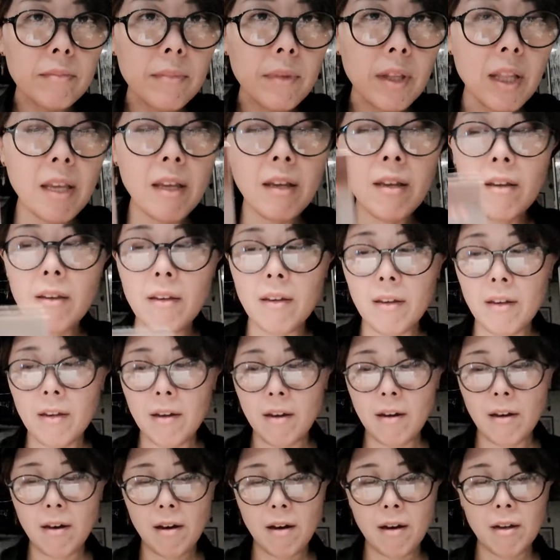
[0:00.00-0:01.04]
ね
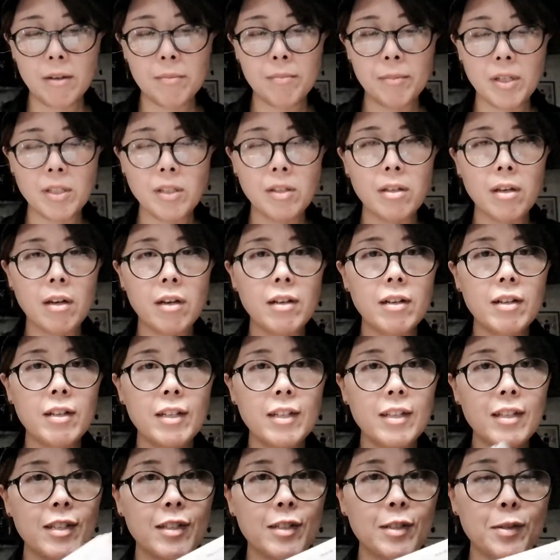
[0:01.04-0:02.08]
ありました
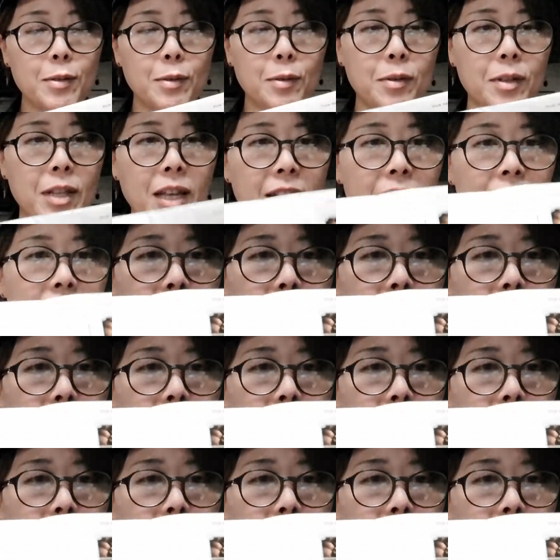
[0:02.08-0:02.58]
そうなん